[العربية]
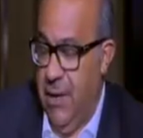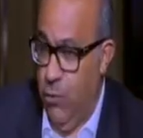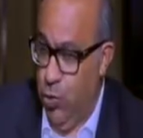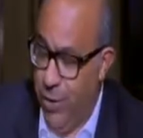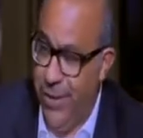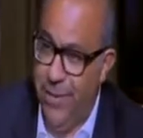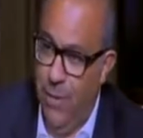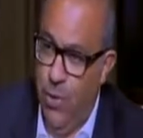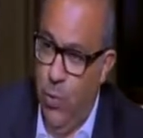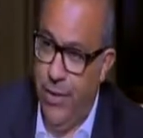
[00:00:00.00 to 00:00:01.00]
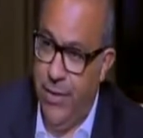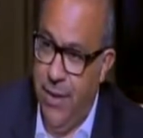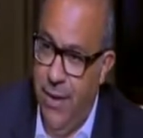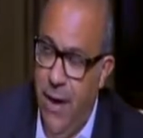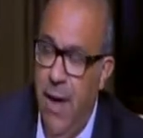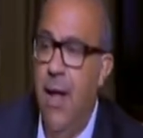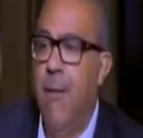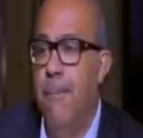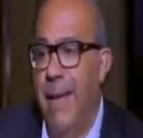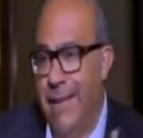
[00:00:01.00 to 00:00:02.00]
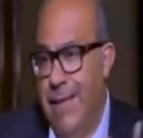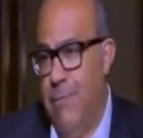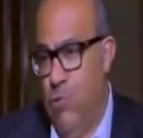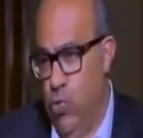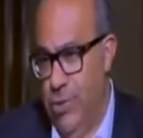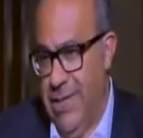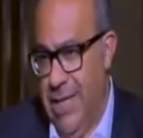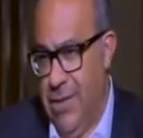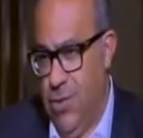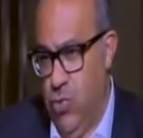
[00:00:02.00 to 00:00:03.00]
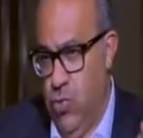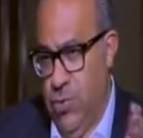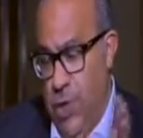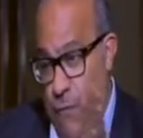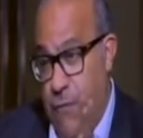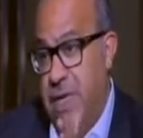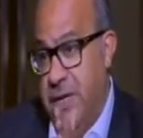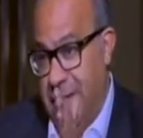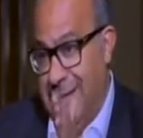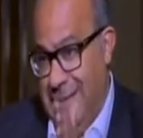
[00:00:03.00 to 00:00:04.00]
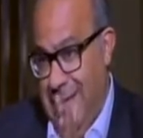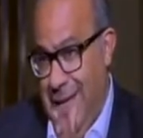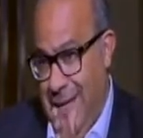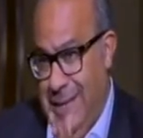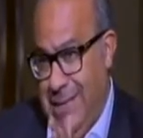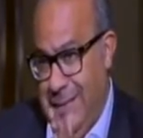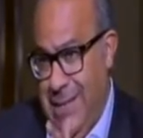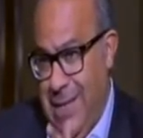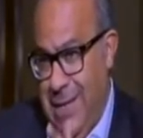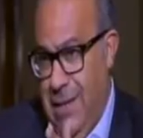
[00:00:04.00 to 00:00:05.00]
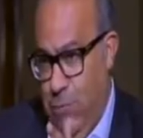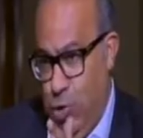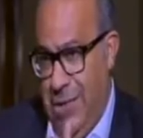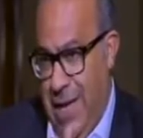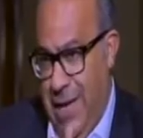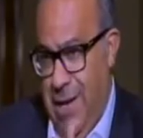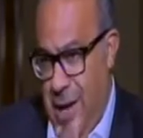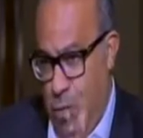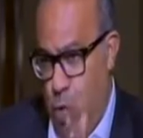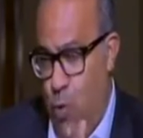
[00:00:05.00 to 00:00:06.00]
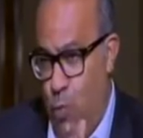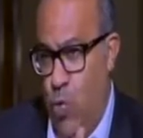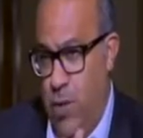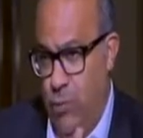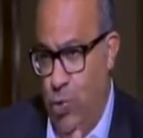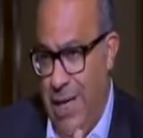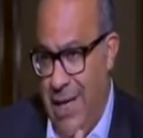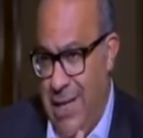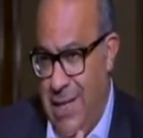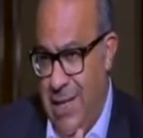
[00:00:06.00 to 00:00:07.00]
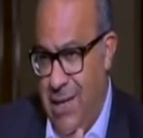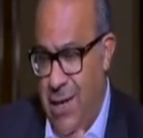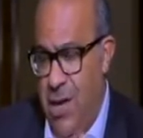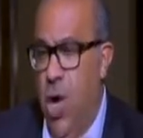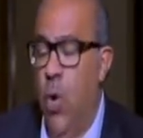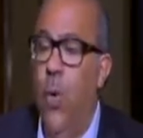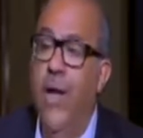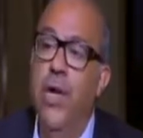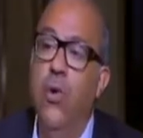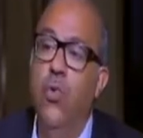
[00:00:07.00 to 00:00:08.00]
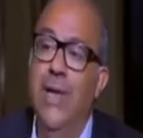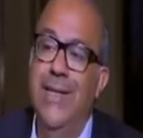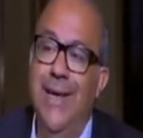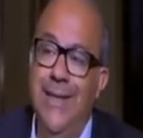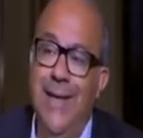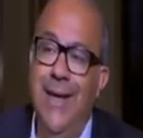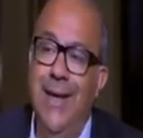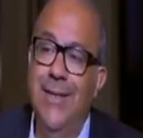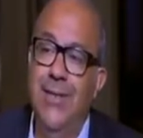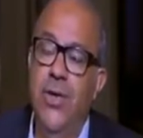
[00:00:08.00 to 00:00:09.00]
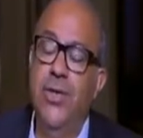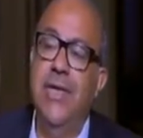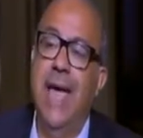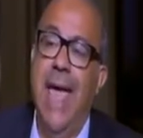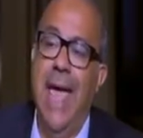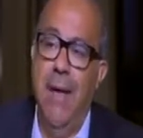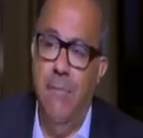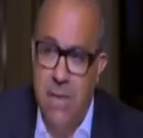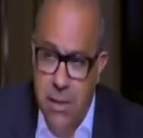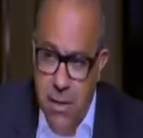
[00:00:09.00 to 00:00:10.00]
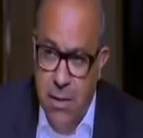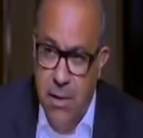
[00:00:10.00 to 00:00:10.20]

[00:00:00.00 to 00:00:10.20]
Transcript: وزاره التموين والتجاره معنيه بجزئين توفير السلع الاساسيه للمستهلك او لجمهور المستهلكين وان يكون لدينا احتياطي امن